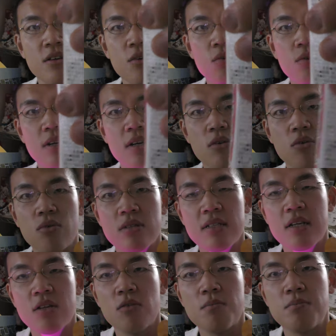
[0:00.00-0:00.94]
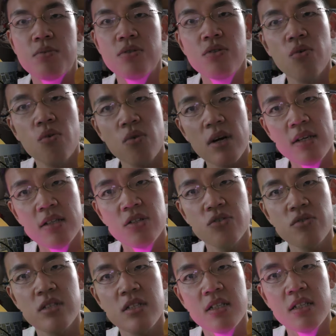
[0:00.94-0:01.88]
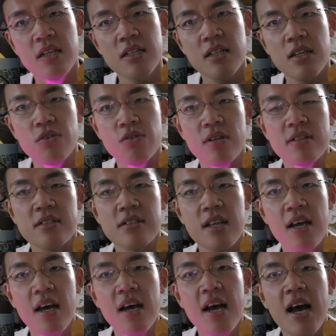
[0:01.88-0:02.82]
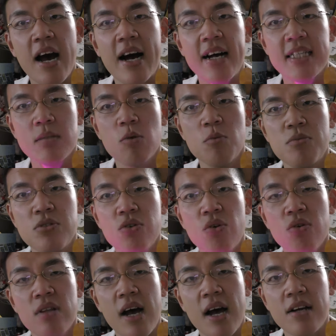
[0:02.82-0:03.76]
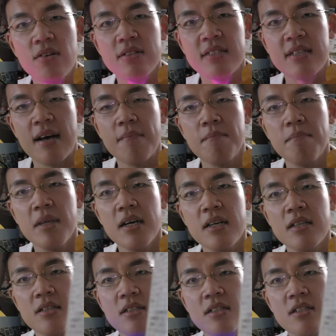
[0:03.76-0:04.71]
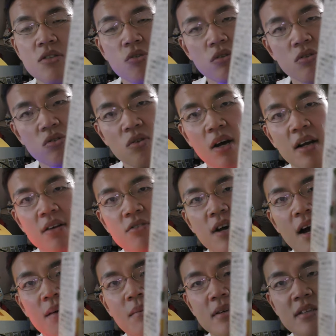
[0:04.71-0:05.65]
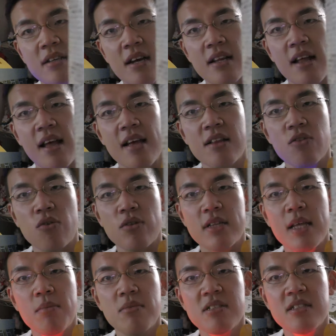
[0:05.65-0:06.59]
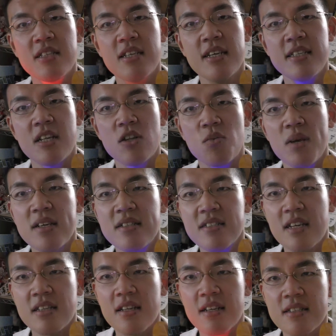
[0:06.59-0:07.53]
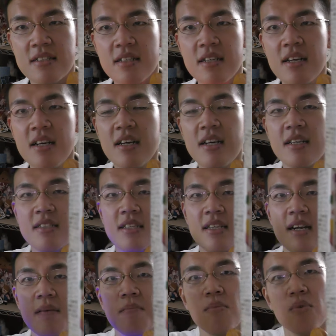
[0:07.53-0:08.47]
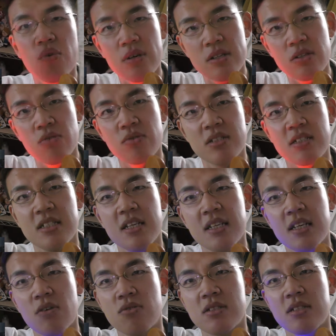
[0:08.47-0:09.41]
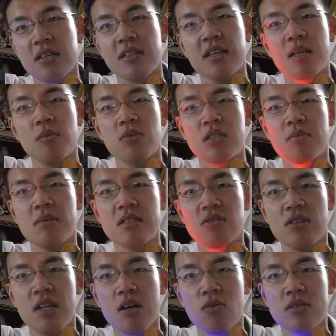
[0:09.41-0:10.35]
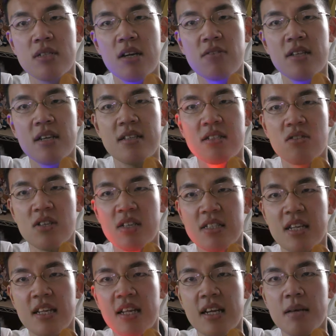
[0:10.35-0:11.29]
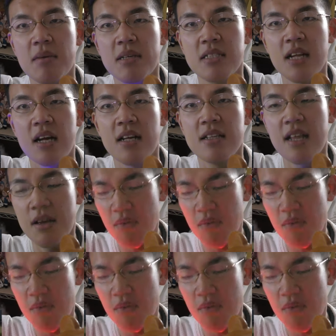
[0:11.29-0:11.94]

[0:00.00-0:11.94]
ようにこちらのブドウが中心になっているんですね味もブドウのあの酸味がちょっとある甘さがねとってもすっきりして飲みやすかったですただもう一押し何か欲しかった気もしますのでこちらの点数とさせていただきましたで